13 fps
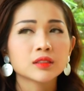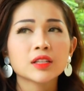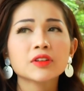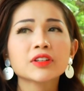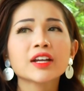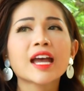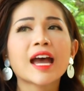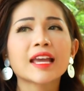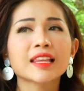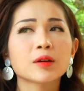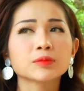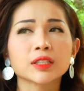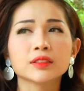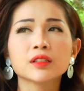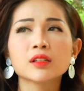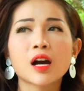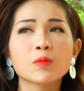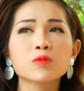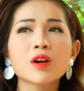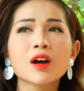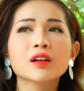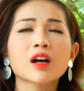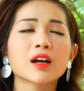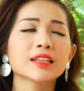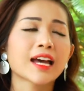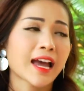nếu nói hài lòng thì như không có
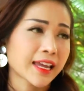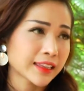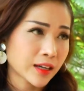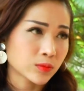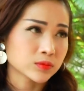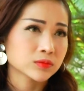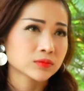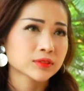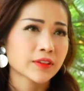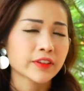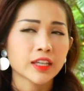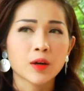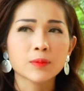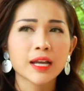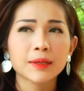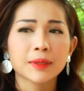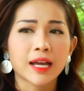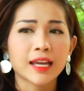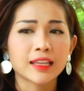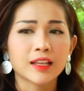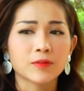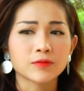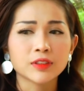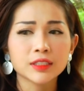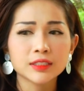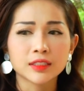gọi là hài lòng tại vì không ai mà hài lòng
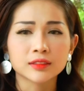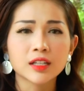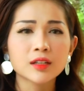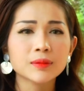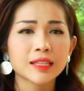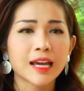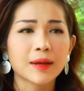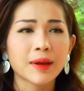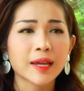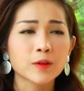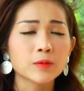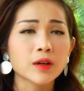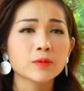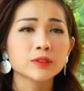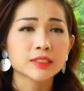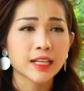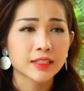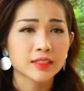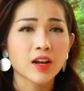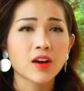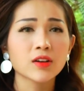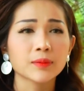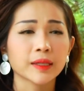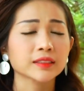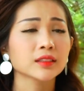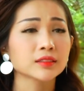với những thứ mình làm ai cũng có những sai sót
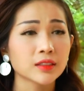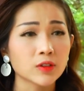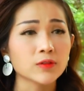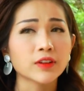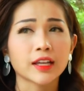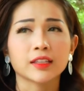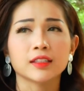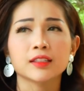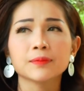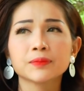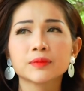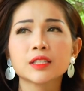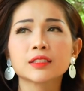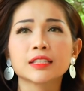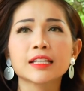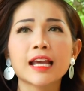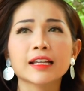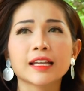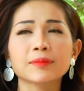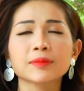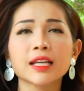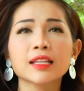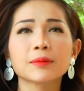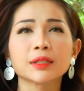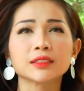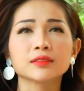bản thân như cũng vậy như chỉ đang cảm thấy
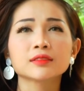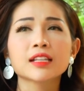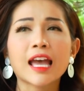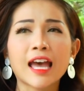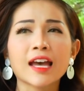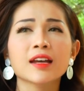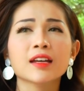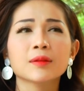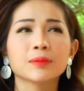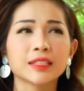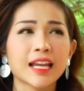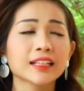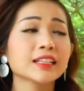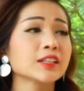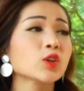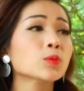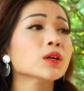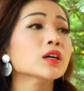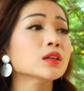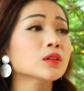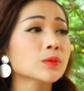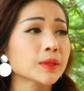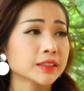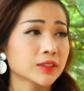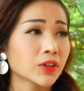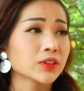là mình à mình đang đi đúng hướng của
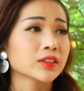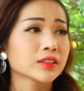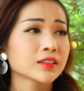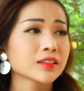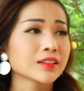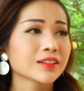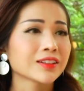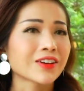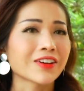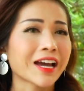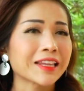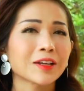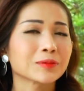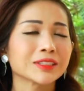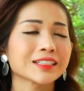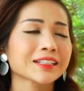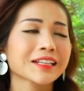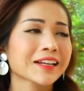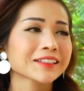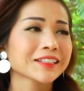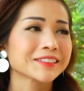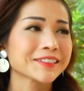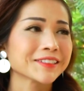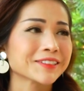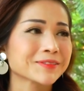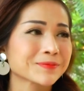mình thôi còn hài lòng thì chắc chắn là
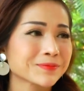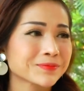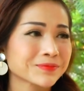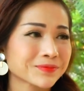chưa